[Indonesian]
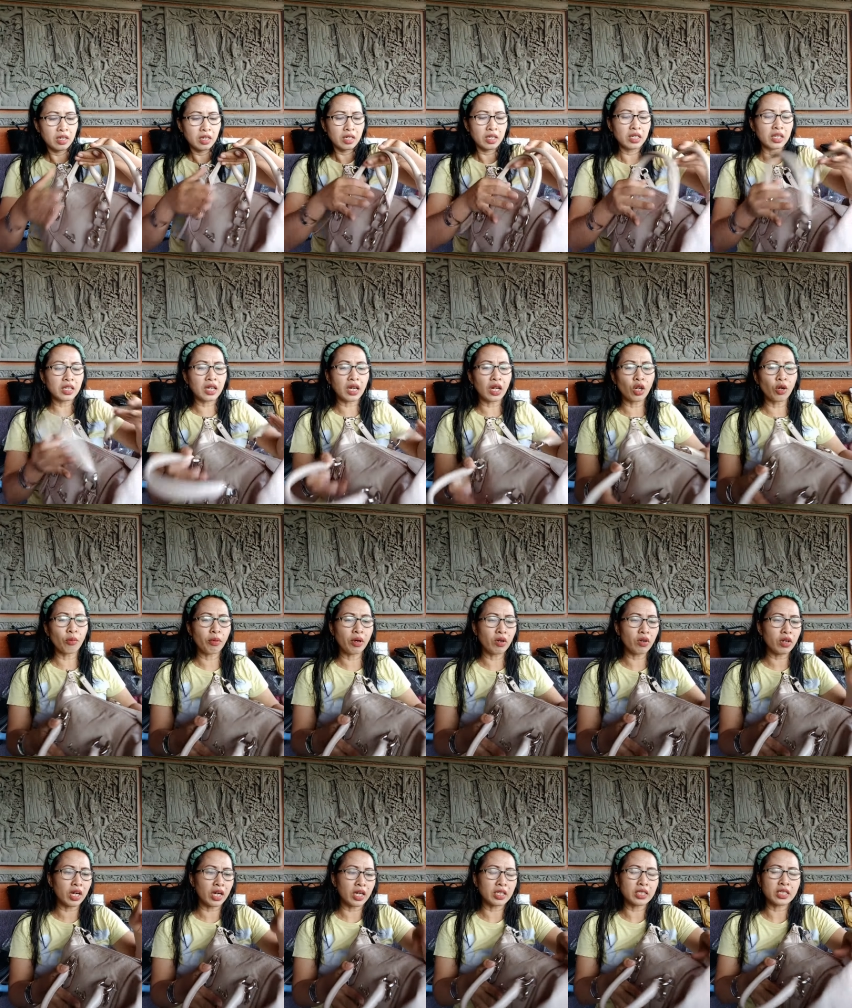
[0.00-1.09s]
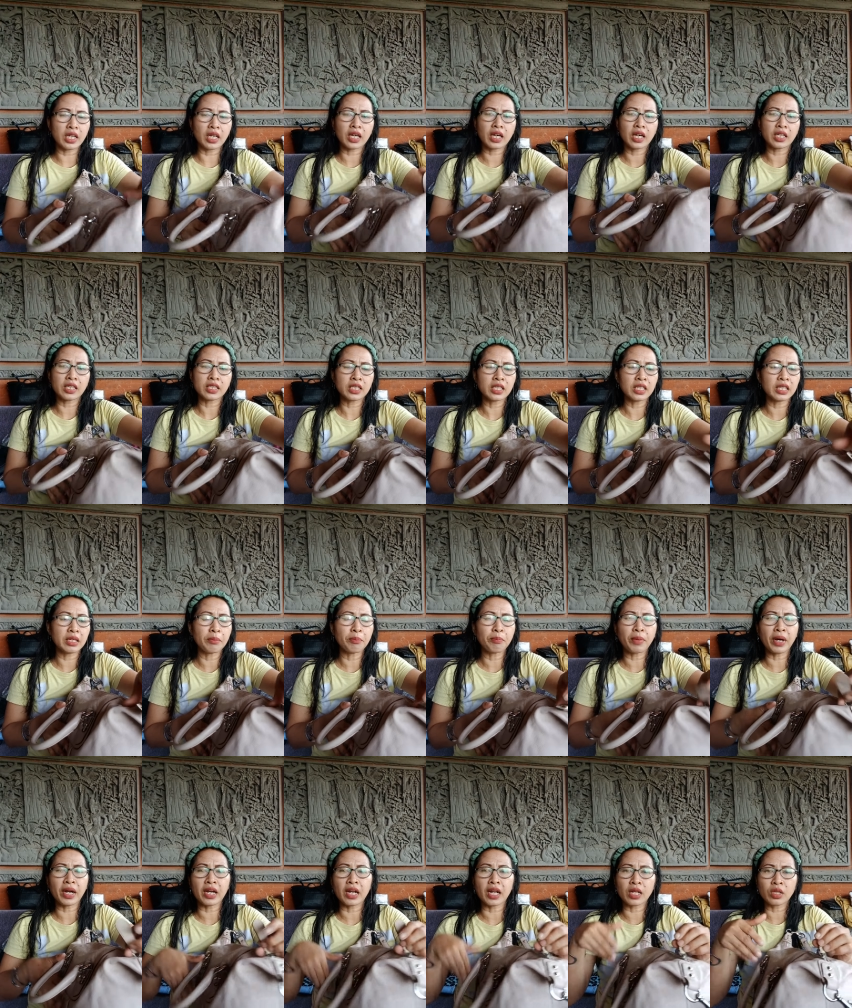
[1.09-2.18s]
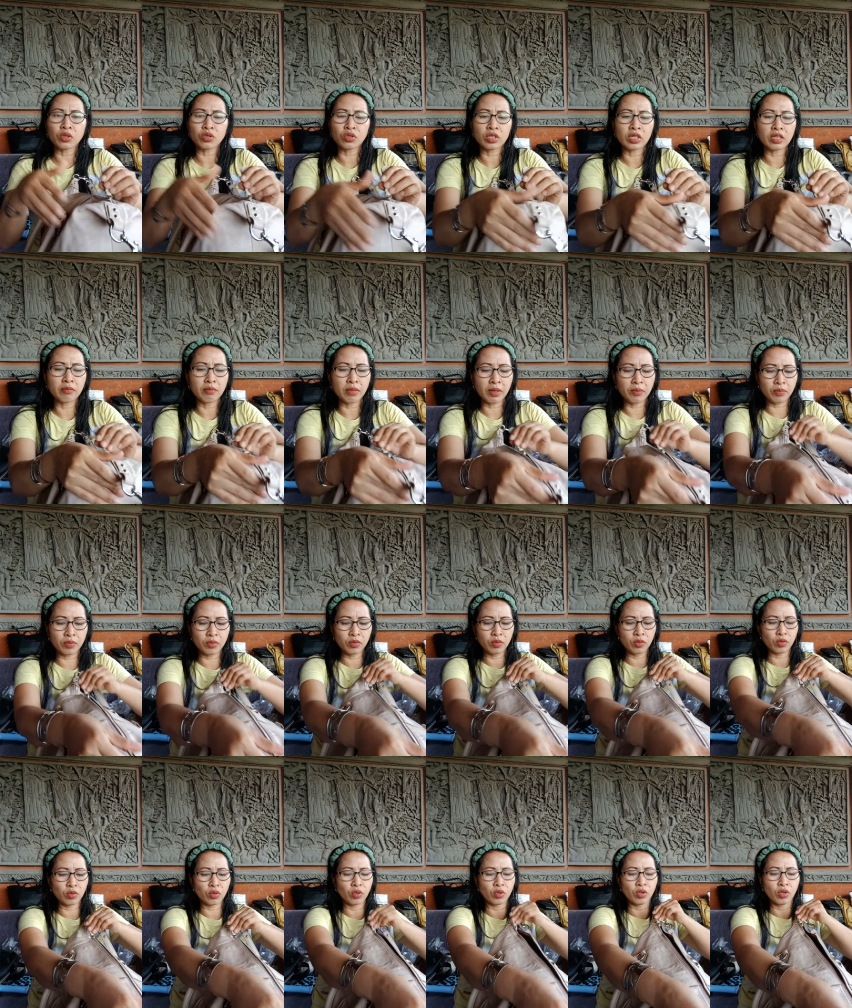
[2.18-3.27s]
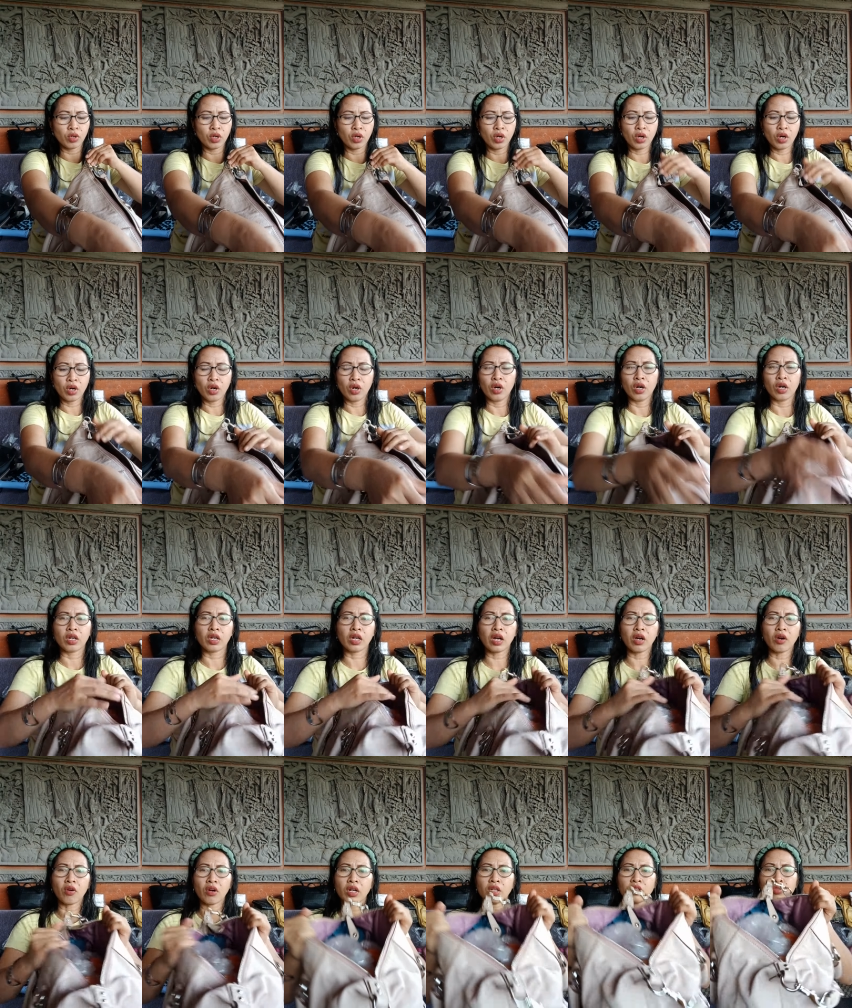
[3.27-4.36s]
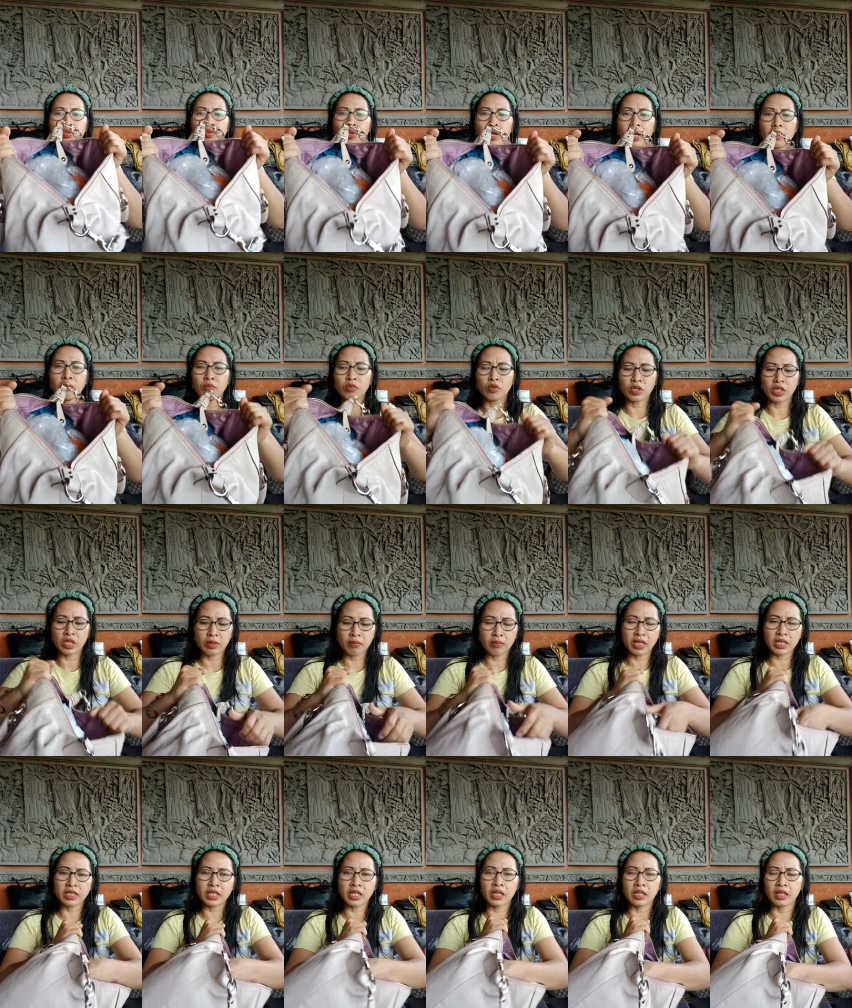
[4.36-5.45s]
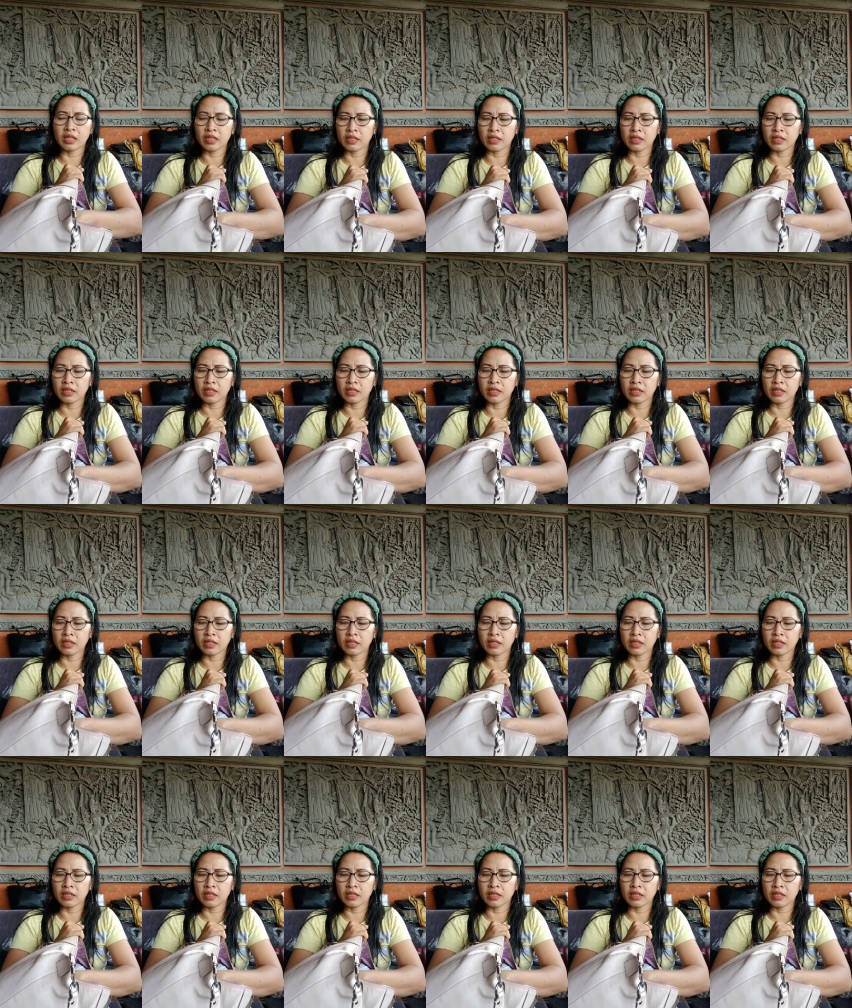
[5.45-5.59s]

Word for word: ini kalau mau kak saya kasih di 450 kak orang jual mungkin masih